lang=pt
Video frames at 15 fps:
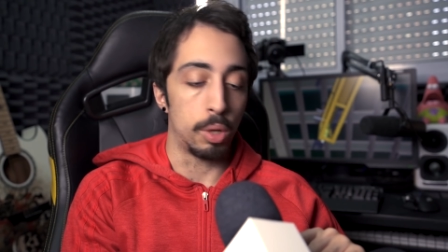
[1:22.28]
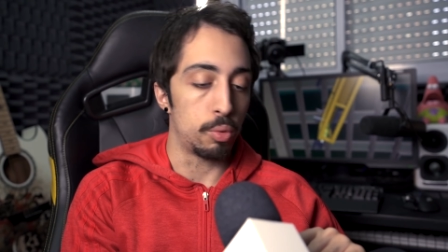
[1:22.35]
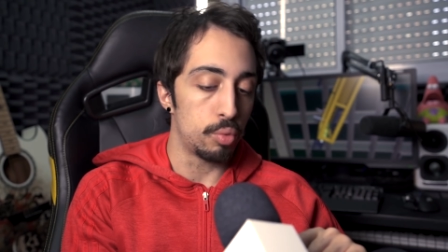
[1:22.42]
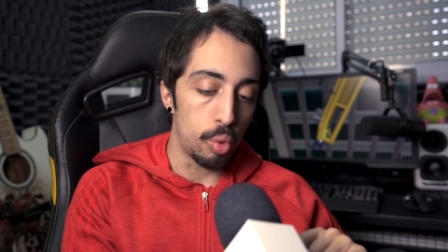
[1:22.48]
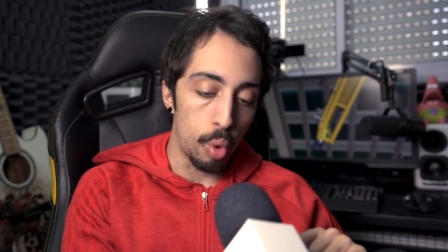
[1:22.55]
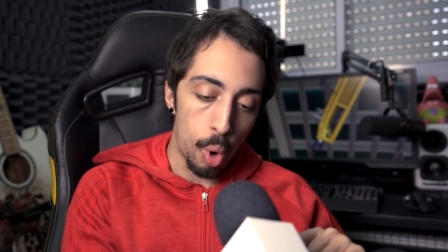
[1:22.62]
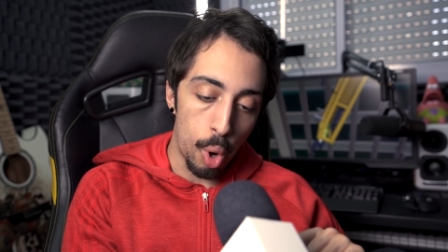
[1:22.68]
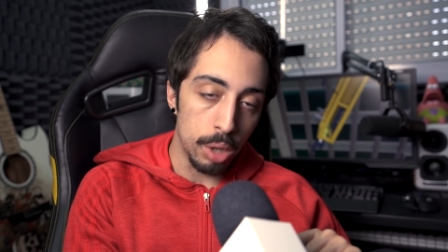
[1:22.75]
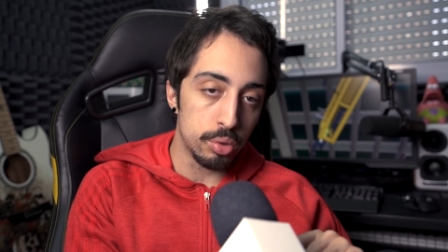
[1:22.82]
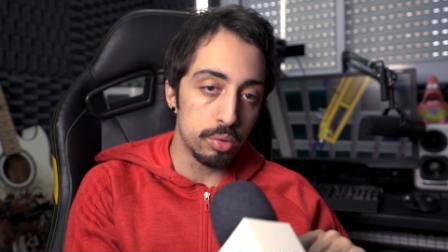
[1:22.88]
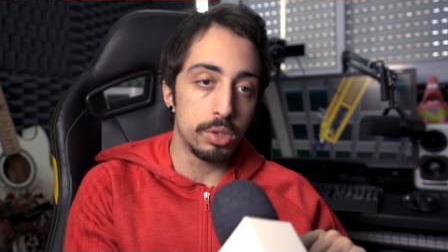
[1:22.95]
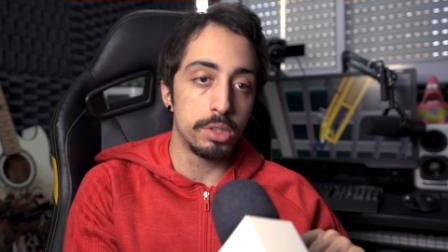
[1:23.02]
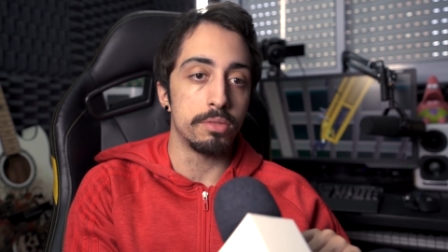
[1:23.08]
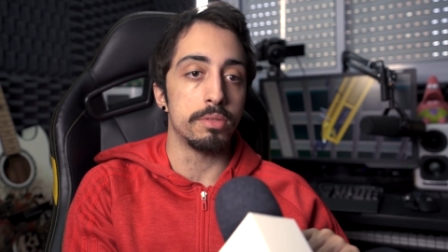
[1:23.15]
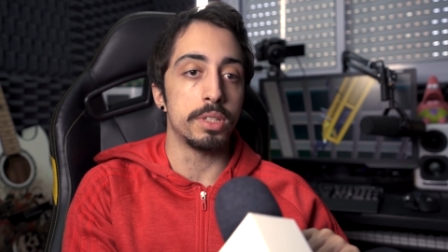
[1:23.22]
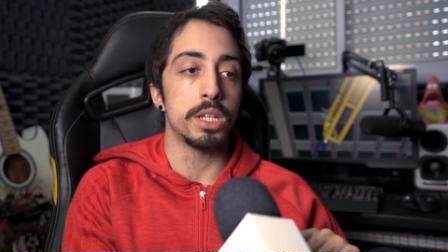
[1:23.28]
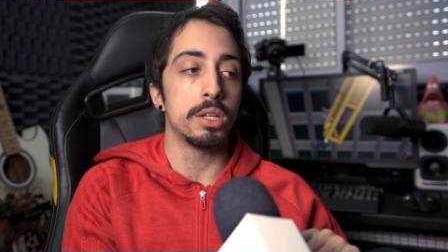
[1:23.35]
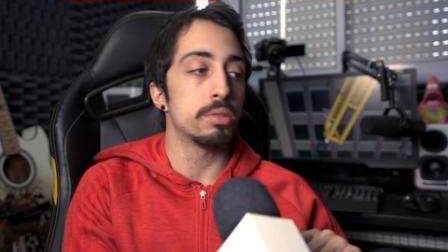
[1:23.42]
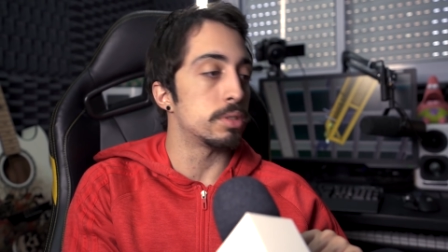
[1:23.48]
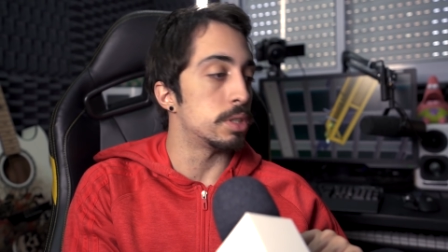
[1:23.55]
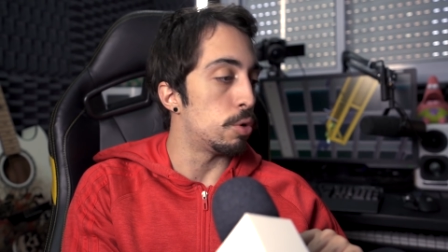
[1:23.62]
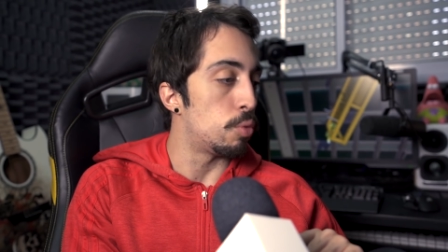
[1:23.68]
Não gosto de
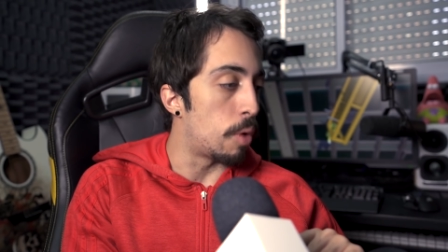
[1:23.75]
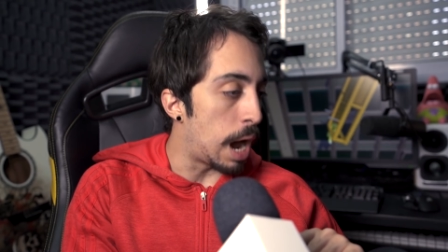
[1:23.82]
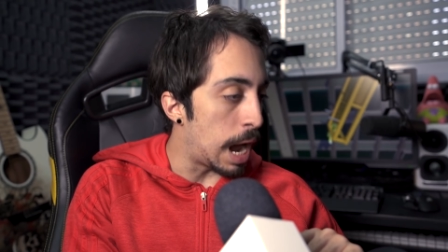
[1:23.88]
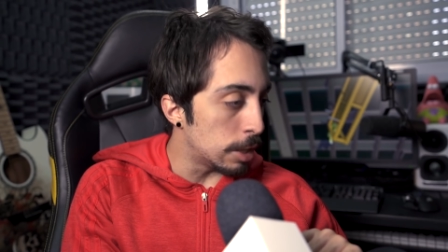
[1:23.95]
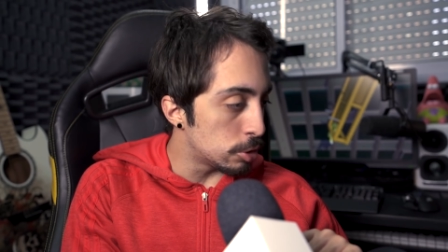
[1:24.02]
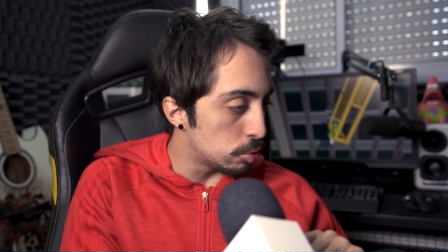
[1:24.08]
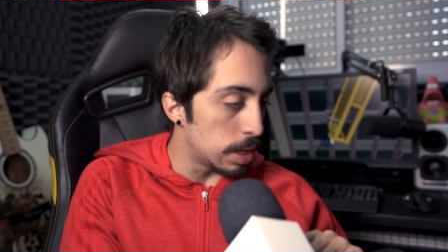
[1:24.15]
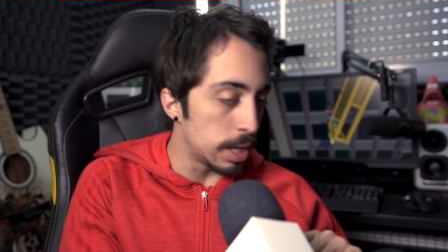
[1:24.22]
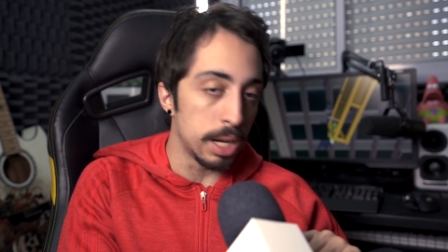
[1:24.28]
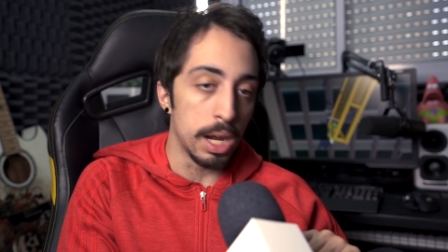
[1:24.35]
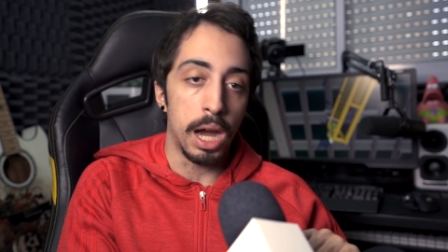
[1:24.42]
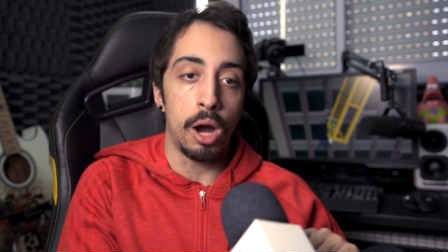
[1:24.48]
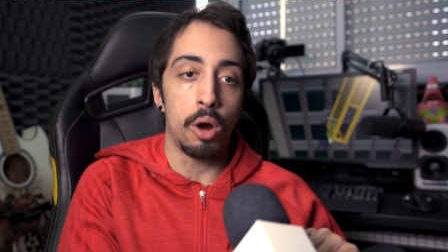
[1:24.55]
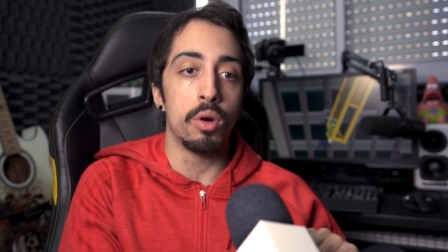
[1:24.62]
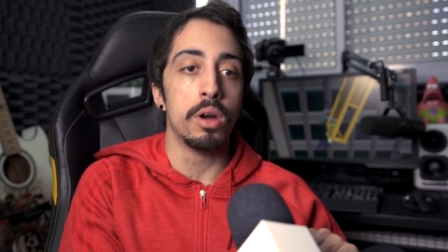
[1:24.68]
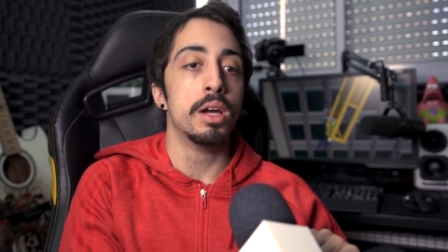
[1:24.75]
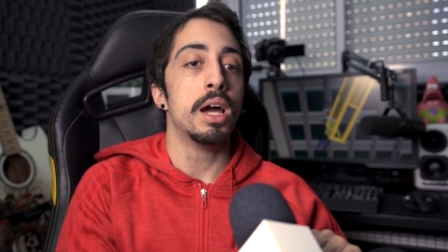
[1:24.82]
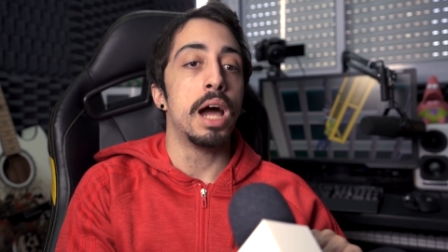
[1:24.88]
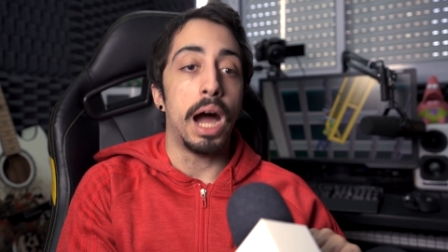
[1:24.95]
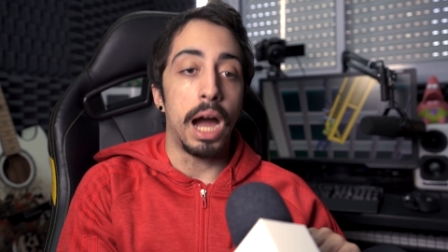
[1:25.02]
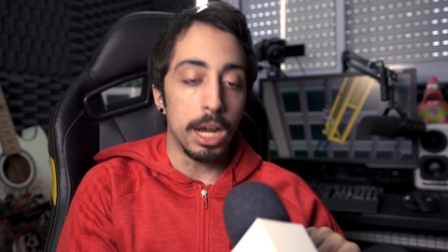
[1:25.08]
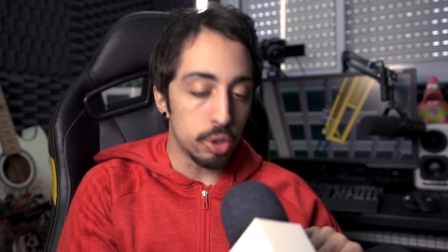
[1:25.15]
vírus, não acho legal,
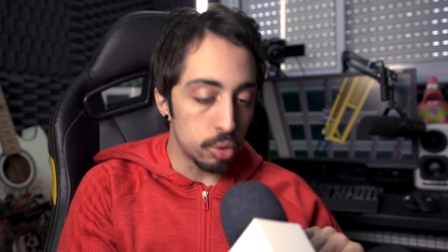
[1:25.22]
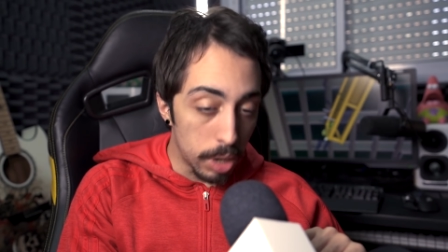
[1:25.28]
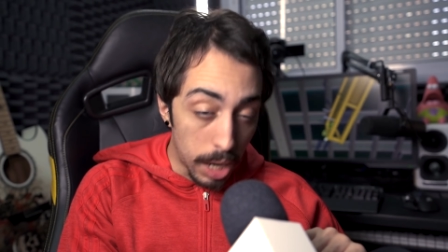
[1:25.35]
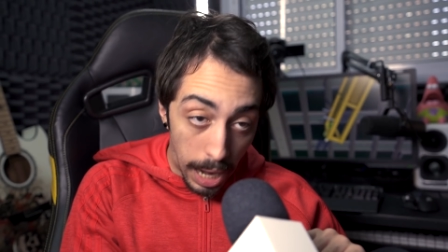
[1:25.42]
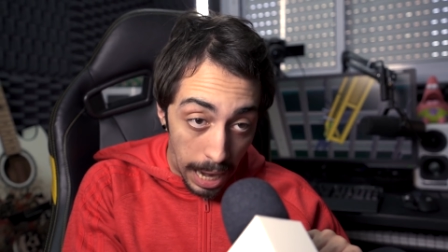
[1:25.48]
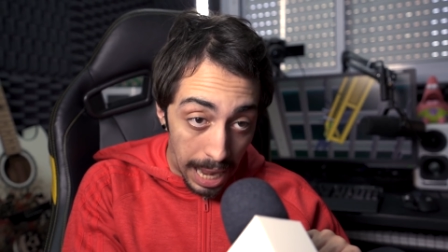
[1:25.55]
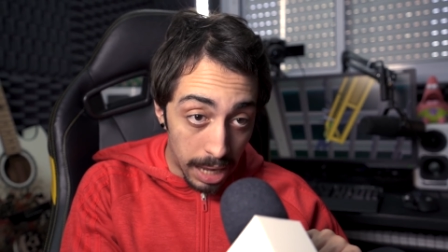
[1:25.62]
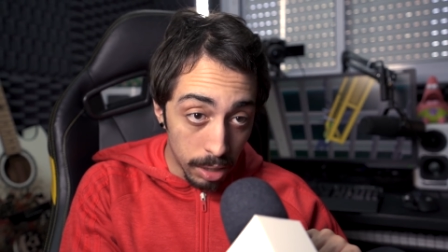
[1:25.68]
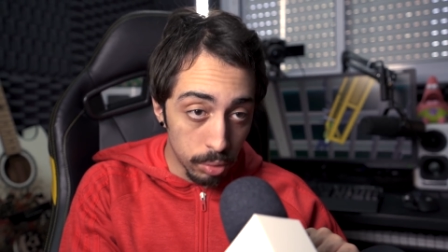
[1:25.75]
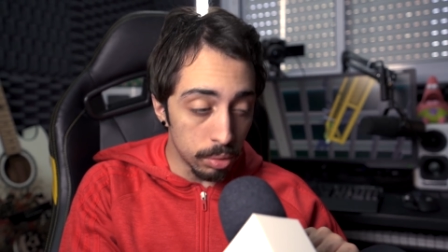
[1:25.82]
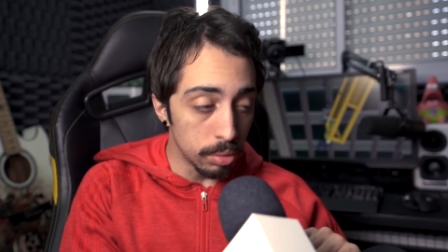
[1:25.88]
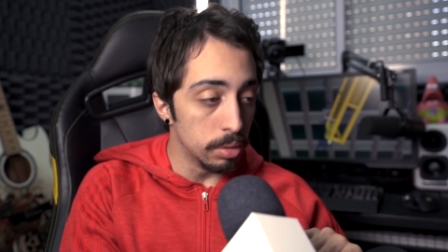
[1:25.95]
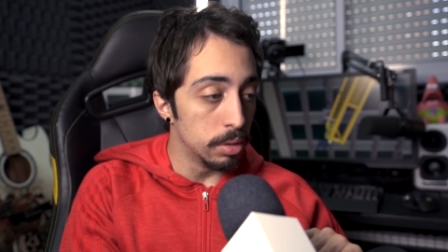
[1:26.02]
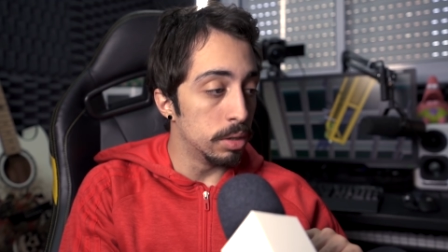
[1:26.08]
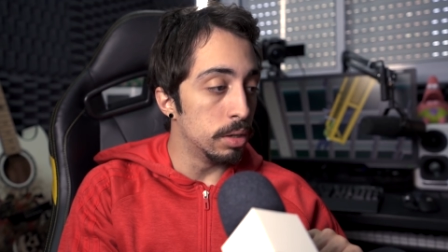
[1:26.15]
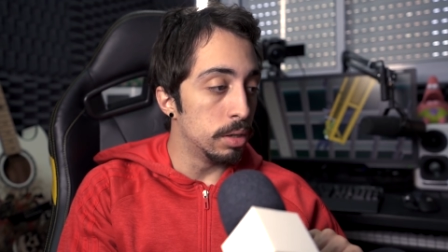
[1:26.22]
acho errado.